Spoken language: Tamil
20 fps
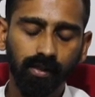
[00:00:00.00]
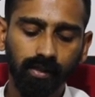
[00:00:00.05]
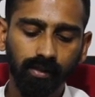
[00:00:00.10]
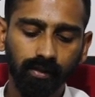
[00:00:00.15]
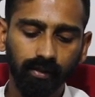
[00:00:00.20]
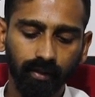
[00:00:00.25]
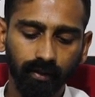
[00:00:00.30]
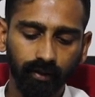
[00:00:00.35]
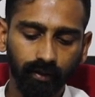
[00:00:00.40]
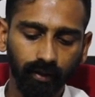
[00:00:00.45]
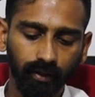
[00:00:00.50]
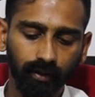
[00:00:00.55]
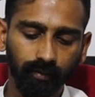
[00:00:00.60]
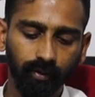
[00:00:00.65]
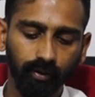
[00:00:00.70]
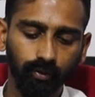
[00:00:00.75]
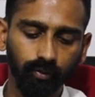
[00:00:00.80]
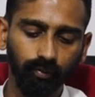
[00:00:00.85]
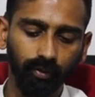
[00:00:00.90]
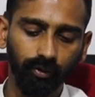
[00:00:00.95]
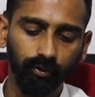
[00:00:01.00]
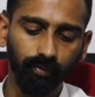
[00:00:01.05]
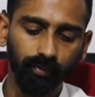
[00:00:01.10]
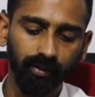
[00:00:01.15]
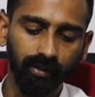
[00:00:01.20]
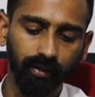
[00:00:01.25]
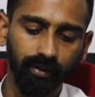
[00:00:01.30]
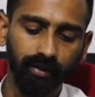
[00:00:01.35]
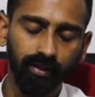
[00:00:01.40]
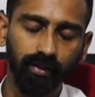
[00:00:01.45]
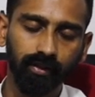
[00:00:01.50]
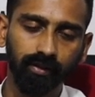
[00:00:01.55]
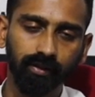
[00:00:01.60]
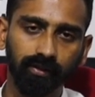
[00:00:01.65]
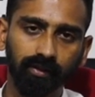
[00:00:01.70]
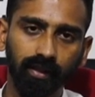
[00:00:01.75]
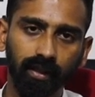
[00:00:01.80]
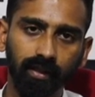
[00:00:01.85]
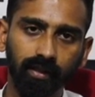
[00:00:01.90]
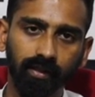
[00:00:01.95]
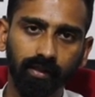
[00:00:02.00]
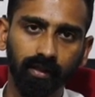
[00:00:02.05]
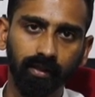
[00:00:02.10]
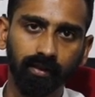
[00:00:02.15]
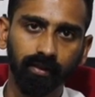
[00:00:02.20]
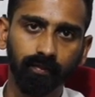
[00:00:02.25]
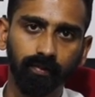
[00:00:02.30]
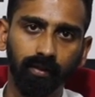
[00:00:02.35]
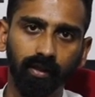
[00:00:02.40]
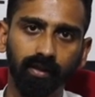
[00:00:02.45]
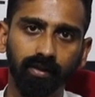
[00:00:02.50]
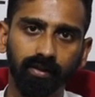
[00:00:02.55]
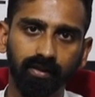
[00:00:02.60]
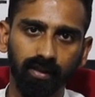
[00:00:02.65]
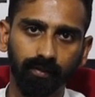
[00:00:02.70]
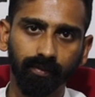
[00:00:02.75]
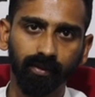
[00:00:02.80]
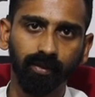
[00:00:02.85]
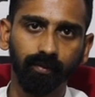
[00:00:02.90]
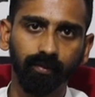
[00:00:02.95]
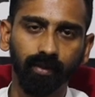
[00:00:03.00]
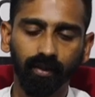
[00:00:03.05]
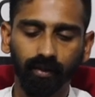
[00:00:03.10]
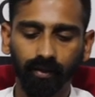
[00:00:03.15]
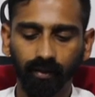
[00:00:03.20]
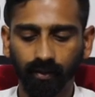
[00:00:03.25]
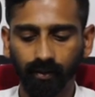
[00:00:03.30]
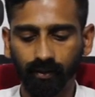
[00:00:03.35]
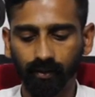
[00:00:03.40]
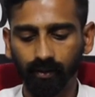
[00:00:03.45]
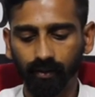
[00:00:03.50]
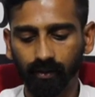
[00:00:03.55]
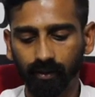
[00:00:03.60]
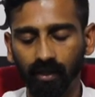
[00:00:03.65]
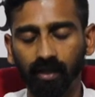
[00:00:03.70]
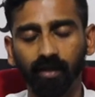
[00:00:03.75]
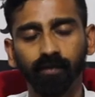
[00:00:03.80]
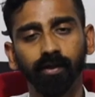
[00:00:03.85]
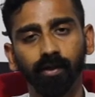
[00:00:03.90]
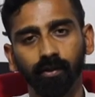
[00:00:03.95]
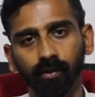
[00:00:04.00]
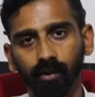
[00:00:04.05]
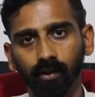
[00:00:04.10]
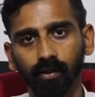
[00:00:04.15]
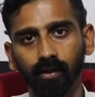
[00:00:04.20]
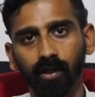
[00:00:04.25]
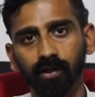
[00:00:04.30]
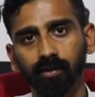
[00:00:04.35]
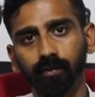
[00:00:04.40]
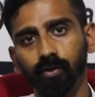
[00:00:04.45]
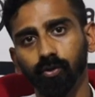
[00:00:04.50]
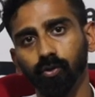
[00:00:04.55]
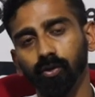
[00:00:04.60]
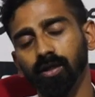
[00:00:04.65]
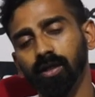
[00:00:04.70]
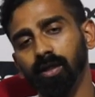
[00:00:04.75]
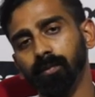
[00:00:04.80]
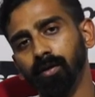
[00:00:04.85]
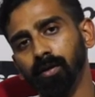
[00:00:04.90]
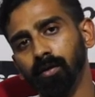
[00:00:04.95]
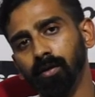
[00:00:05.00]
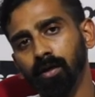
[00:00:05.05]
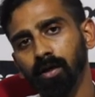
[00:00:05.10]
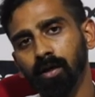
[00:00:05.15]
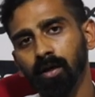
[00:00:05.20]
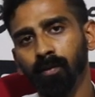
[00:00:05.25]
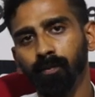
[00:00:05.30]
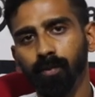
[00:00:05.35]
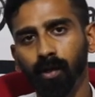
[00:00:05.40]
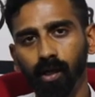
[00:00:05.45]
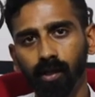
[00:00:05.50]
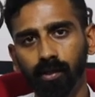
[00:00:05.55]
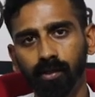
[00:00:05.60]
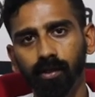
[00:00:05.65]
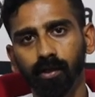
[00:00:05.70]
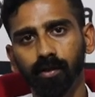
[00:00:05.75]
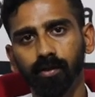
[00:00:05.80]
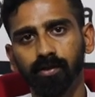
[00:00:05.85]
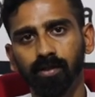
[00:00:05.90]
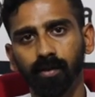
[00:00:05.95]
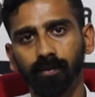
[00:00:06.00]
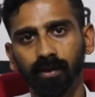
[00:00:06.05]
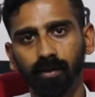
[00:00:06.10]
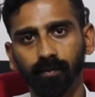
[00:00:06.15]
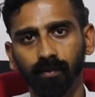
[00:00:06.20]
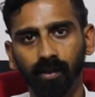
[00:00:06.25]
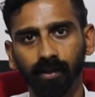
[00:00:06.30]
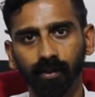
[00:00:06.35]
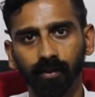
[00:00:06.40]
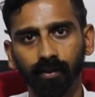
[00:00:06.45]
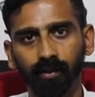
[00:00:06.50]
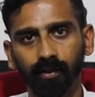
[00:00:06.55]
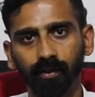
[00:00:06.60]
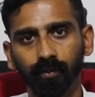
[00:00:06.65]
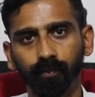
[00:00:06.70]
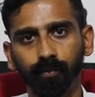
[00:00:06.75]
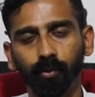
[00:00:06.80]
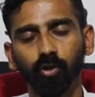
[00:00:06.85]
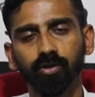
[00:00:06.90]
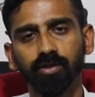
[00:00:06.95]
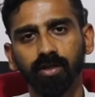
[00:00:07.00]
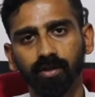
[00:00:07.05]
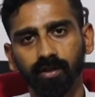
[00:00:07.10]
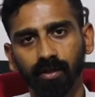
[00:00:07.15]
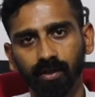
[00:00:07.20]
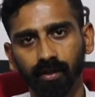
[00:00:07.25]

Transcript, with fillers: இந்த இரணமடு மற்றும் இந்த டி இந்த தாலையாறு பிளான்ட் சம்மந்தமான ஆவணங்கள் அது மட்டும் இல்லாமல் தாலையாறு சம்மந்தமான ப்ராஜெக்ட்